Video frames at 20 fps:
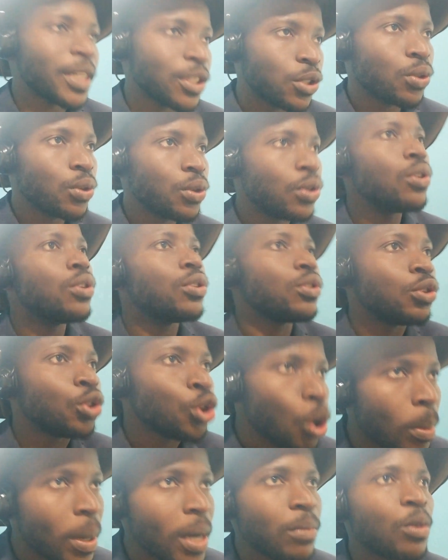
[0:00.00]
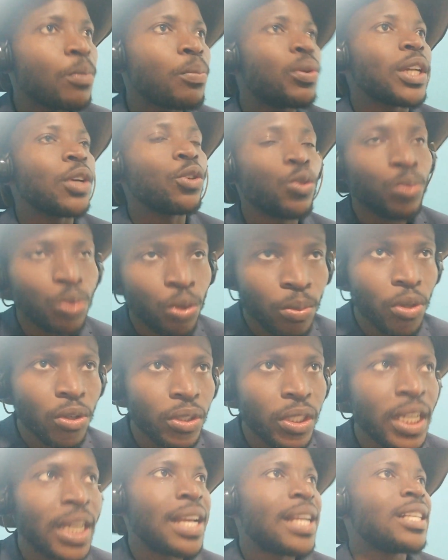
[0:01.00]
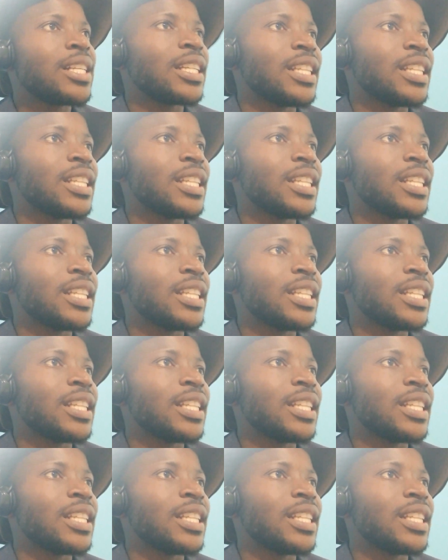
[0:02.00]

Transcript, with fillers: Parce que, normalement, pour la Coupe du Monde,